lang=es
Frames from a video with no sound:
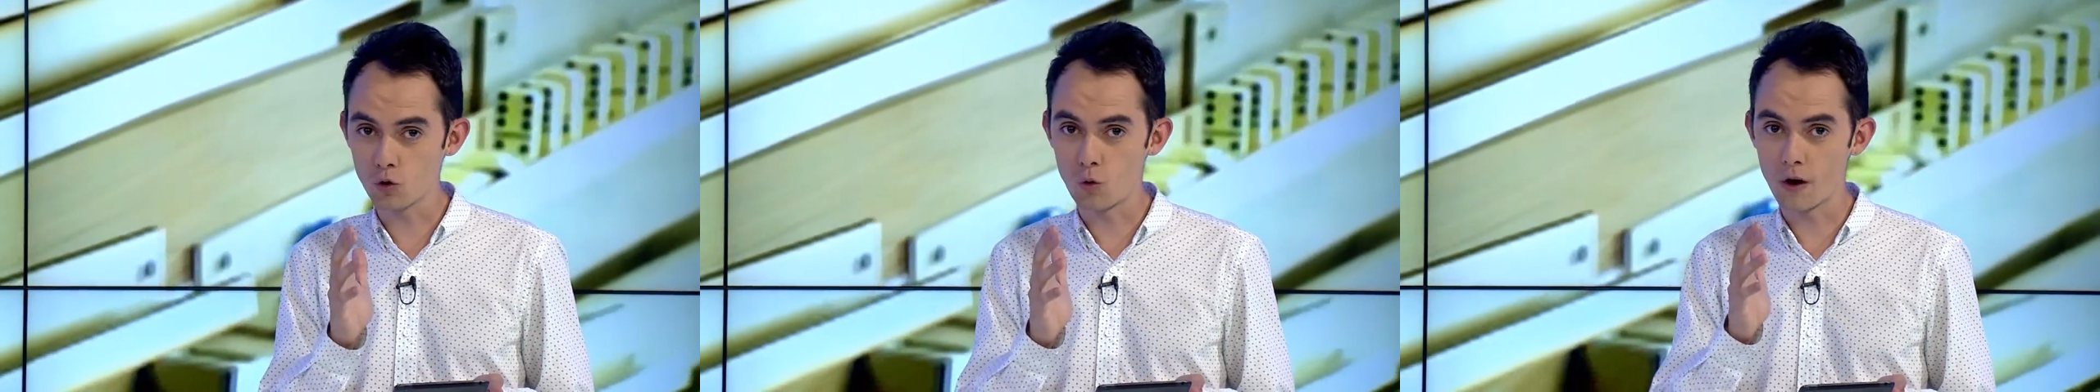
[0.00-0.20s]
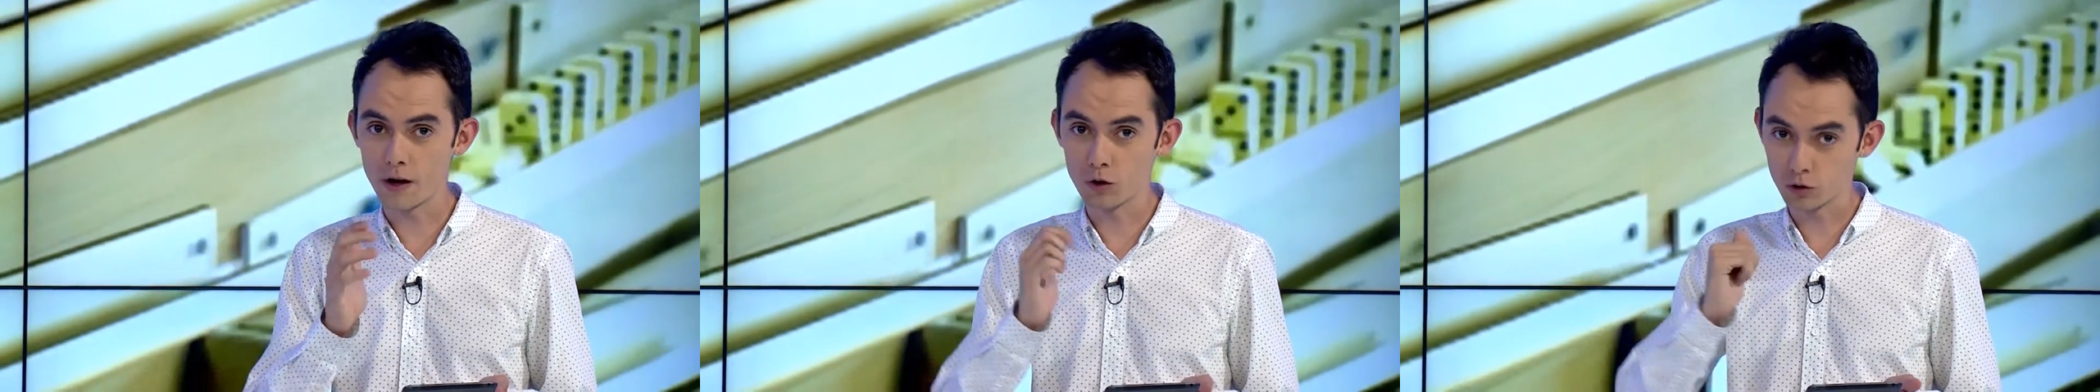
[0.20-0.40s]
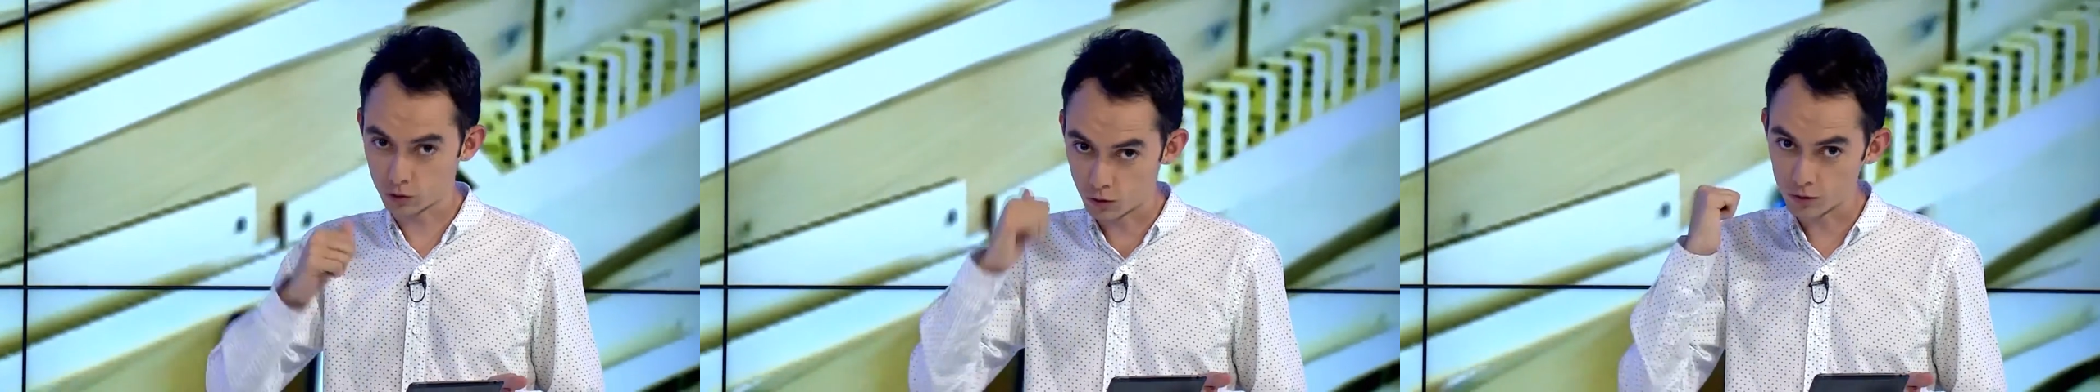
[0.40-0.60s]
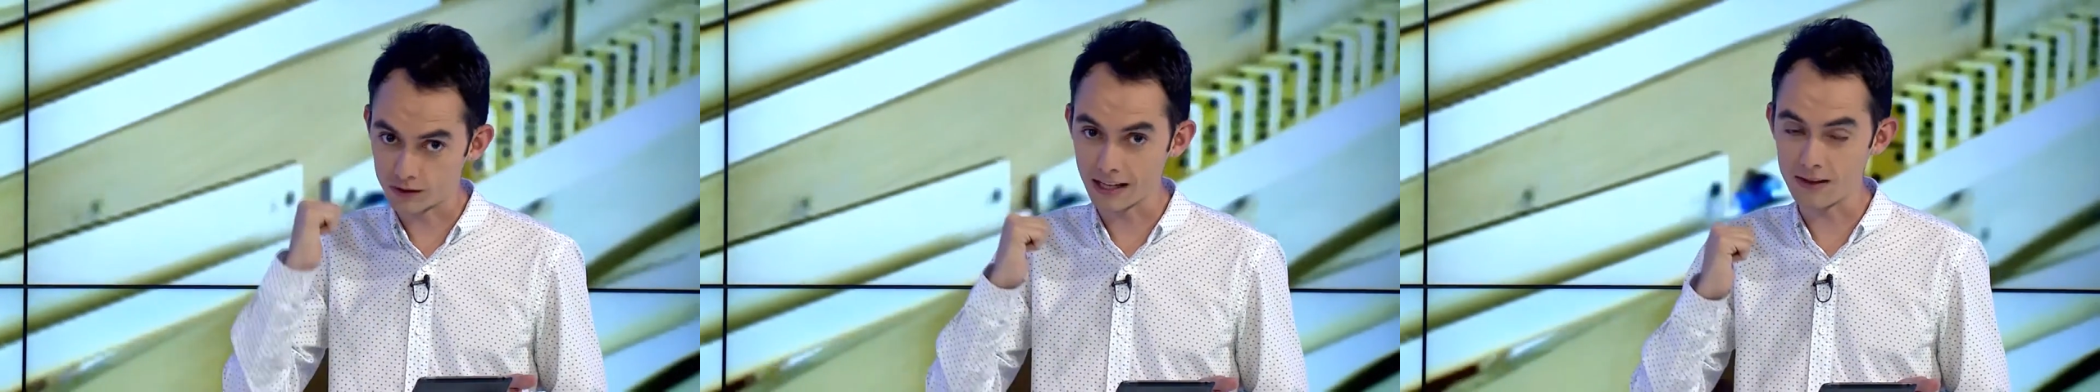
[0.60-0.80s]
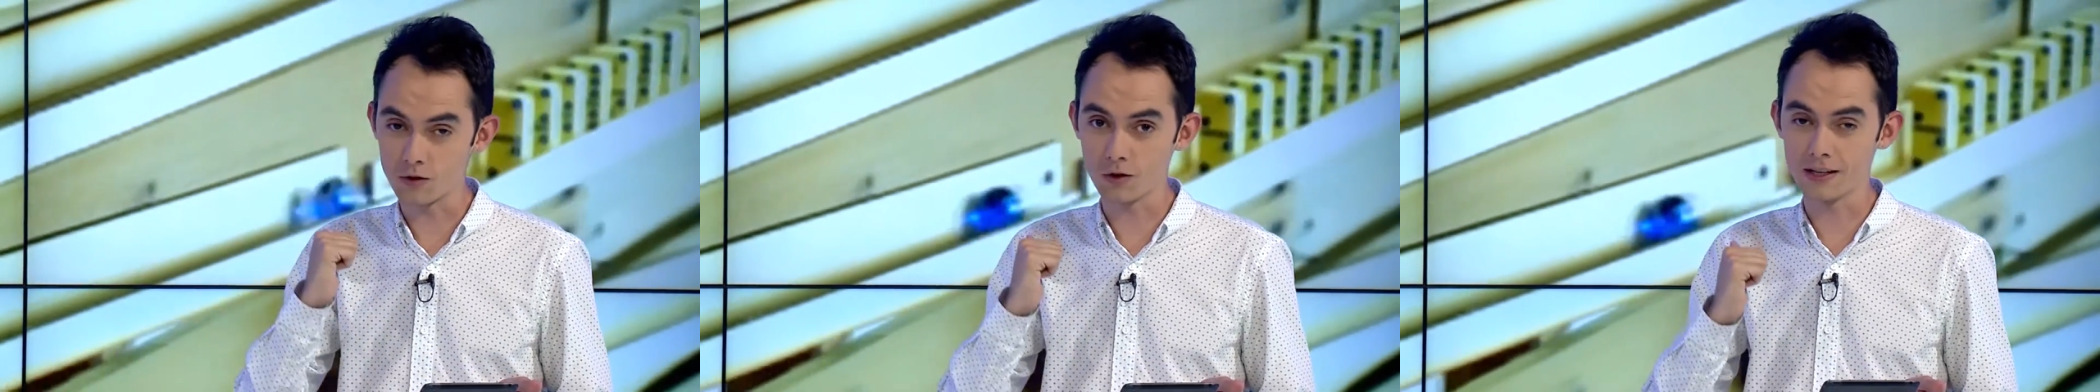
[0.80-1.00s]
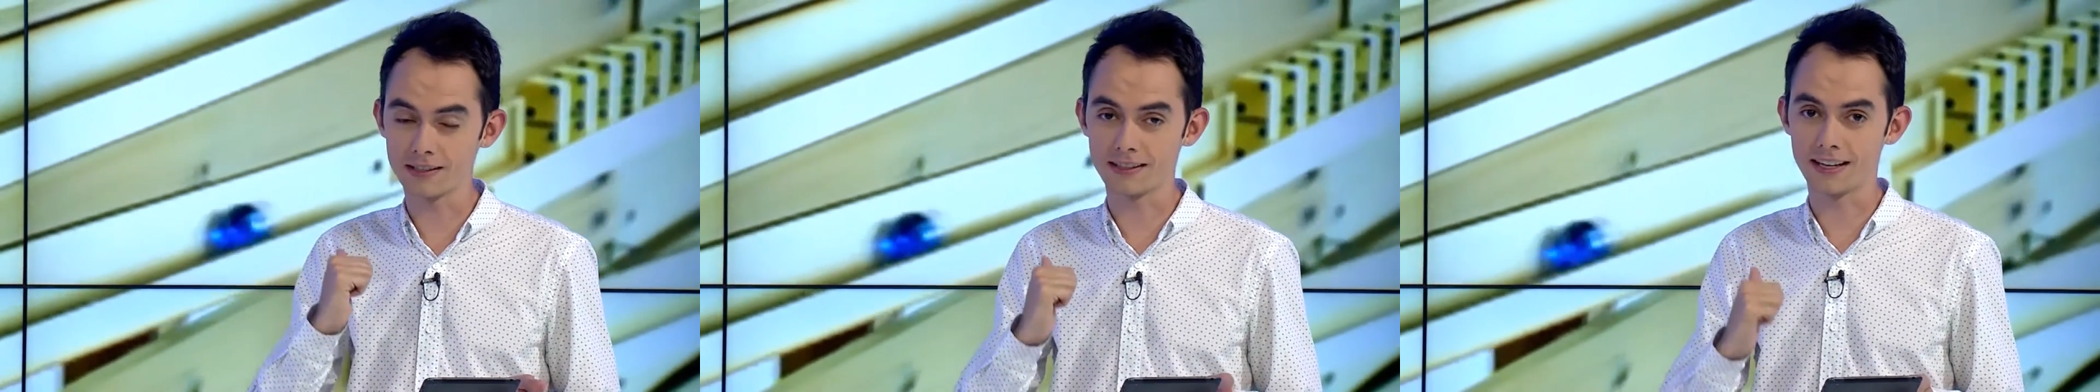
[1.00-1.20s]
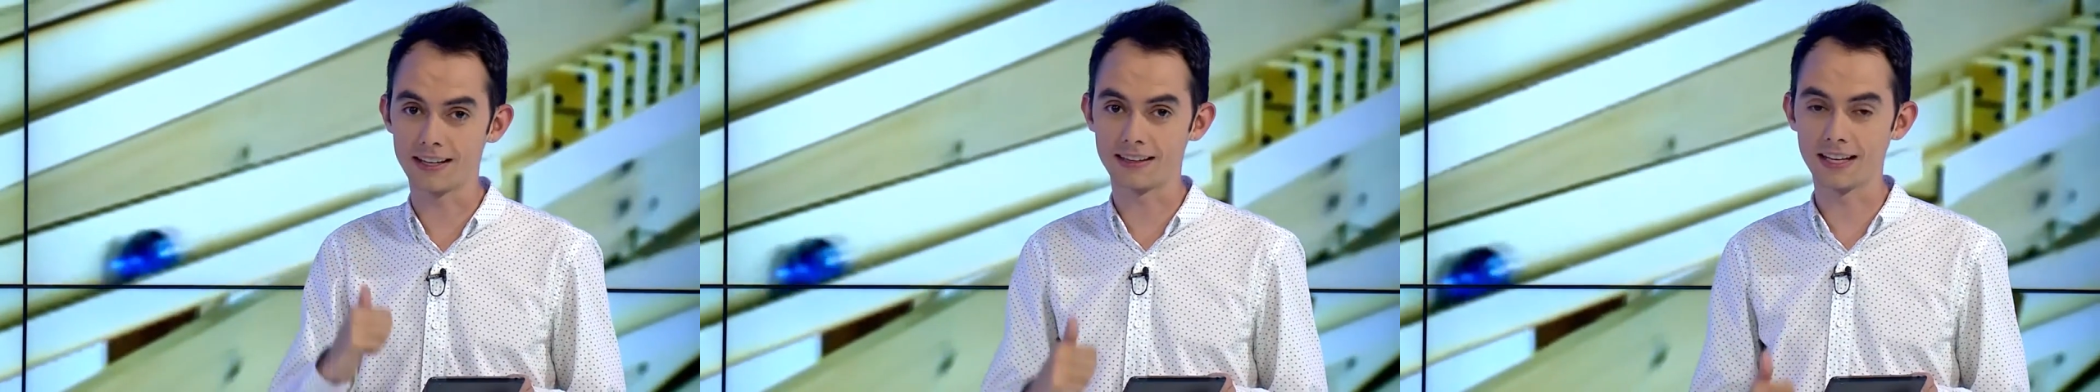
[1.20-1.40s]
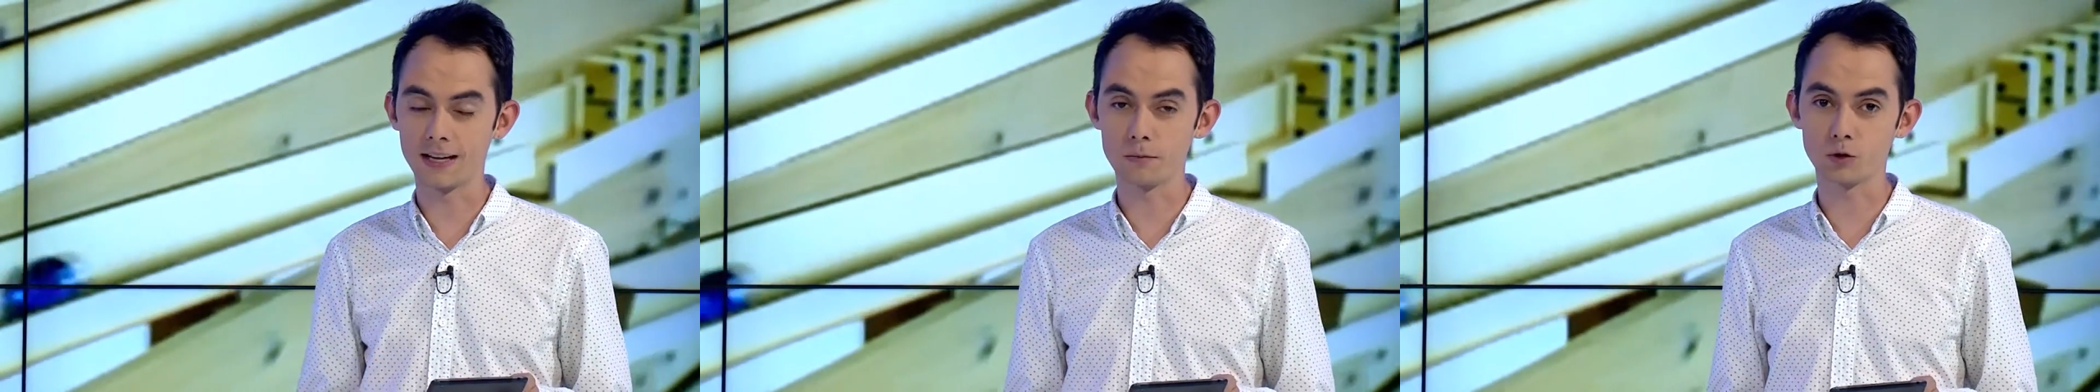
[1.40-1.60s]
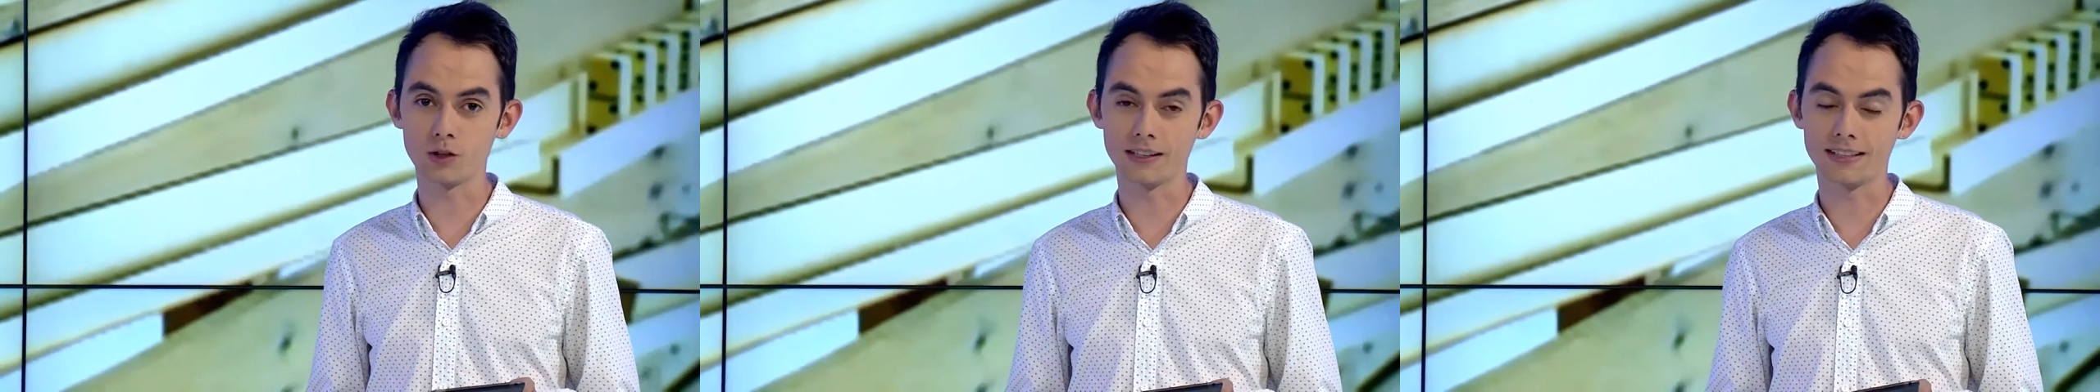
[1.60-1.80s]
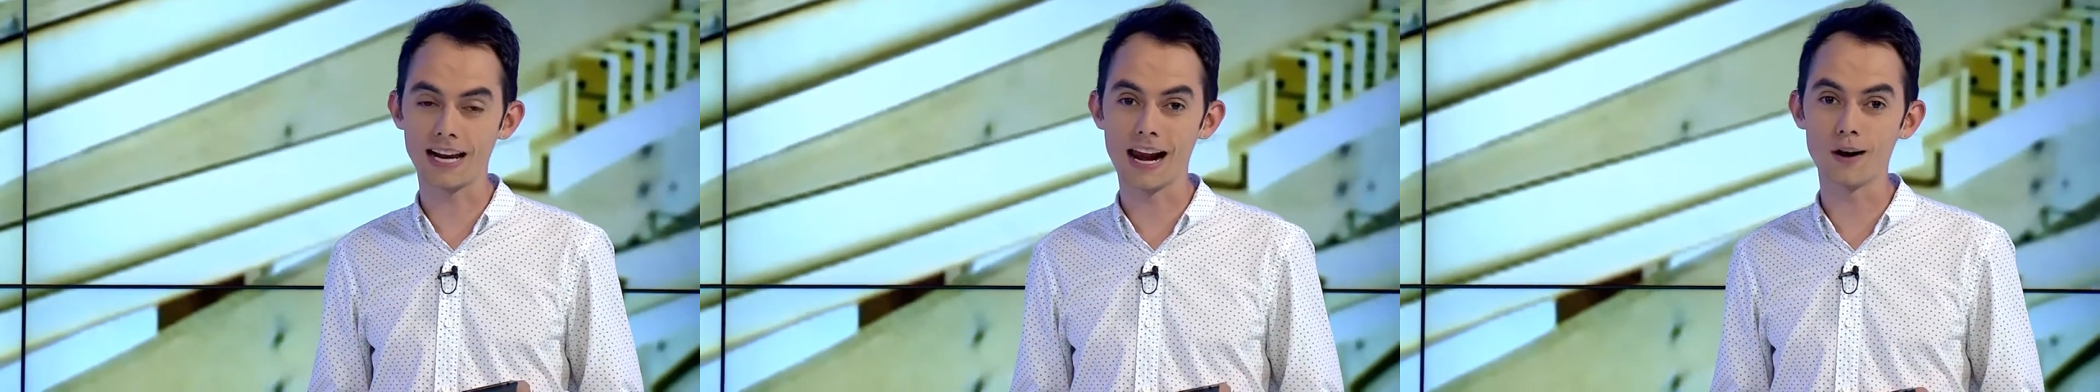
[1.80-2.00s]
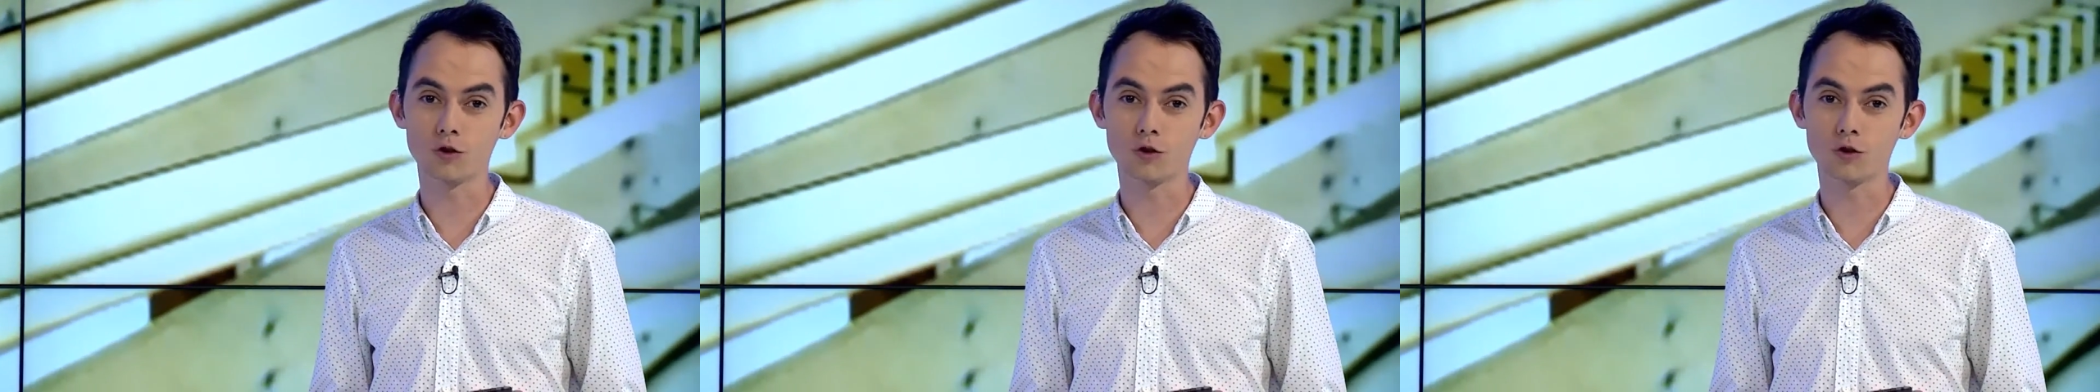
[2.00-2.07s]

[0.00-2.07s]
juegos, contando este que tenemos atrás,